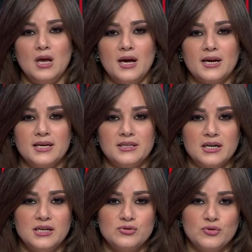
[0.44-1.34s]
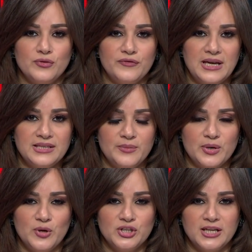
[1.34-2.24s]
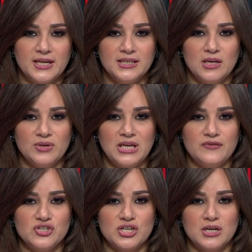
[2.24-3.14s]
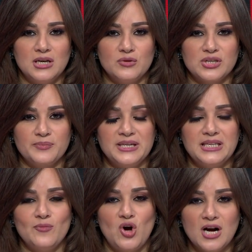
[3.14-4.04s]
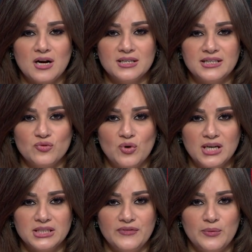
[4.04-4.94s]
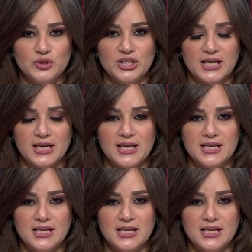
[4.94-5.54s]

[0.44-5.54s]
أكد الرئيس فلاديمير بوتين أن الوضع في الشرق الأوسط بات معقدا وأضاف بوتين خلال